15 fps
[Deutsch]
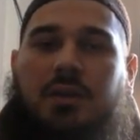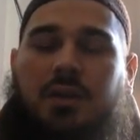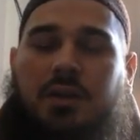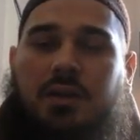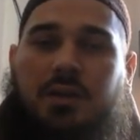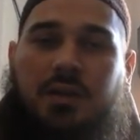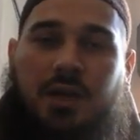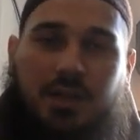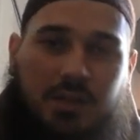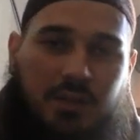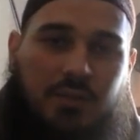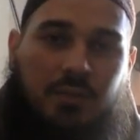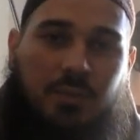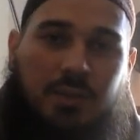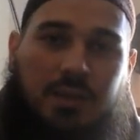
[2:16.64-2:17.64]
äh,
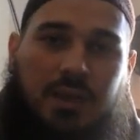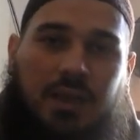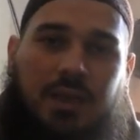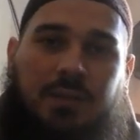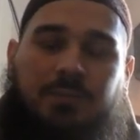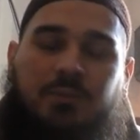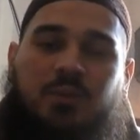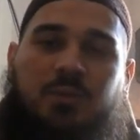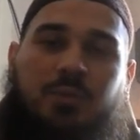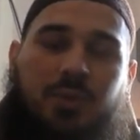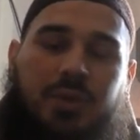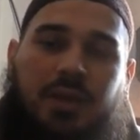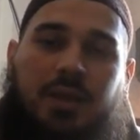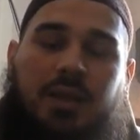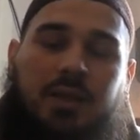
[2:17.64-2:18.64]
Hadith Nummer 3 zum
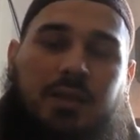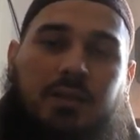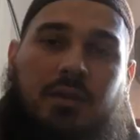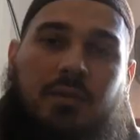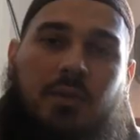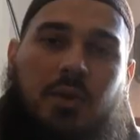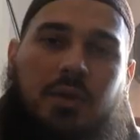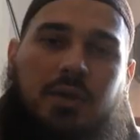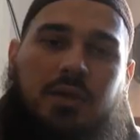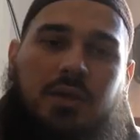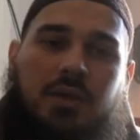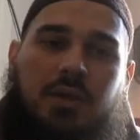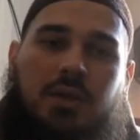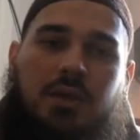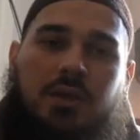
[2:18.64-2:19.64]
Projekt Hadith der Woche.
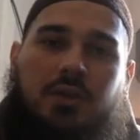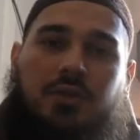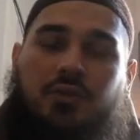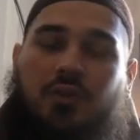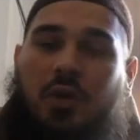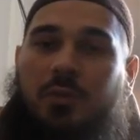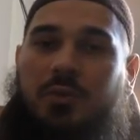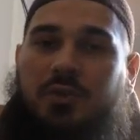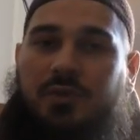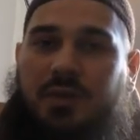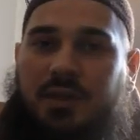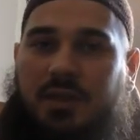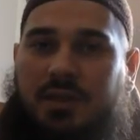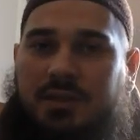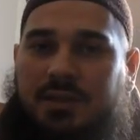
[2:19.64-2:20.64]
Ich freue mich,
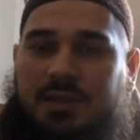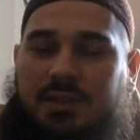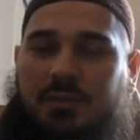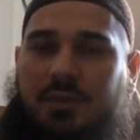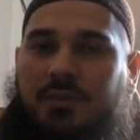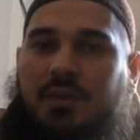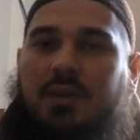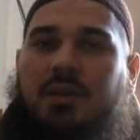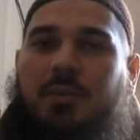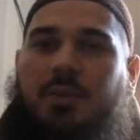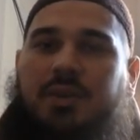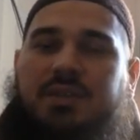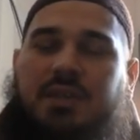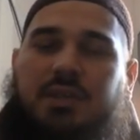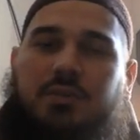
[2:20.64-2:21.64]
wenn ihr das nächste Mal wieder
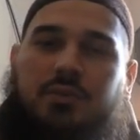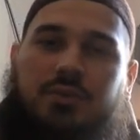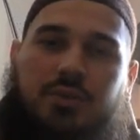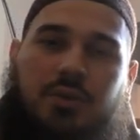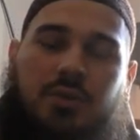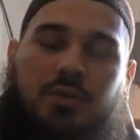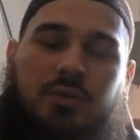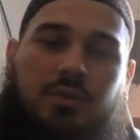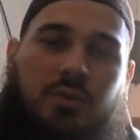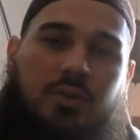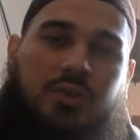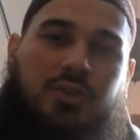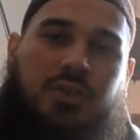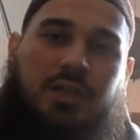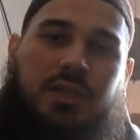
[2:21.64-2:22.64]
dabei seid und, und
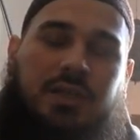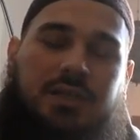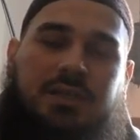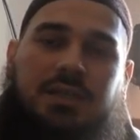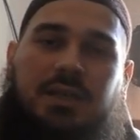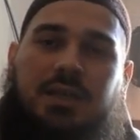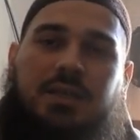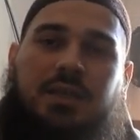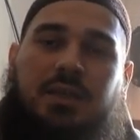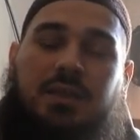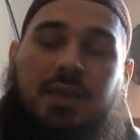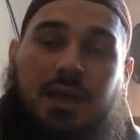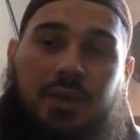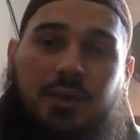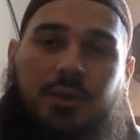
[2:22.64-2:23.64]
euch den nächsten
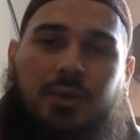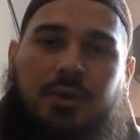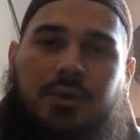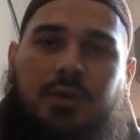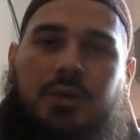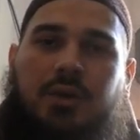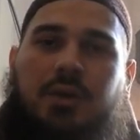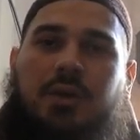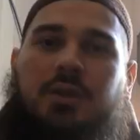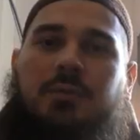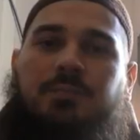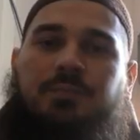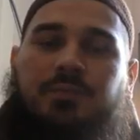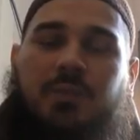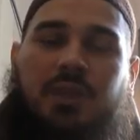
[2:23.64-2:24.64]
Hadith anhört,
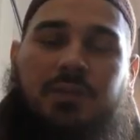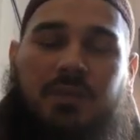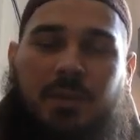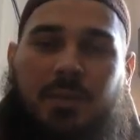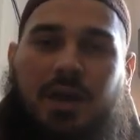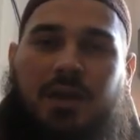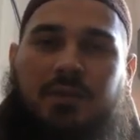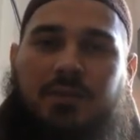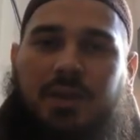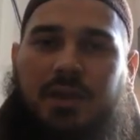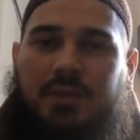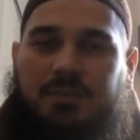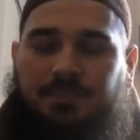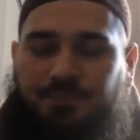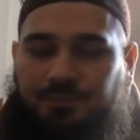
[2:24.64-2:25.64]
den wir machen
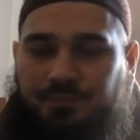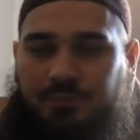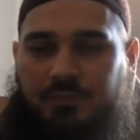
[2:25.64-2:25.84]
werden.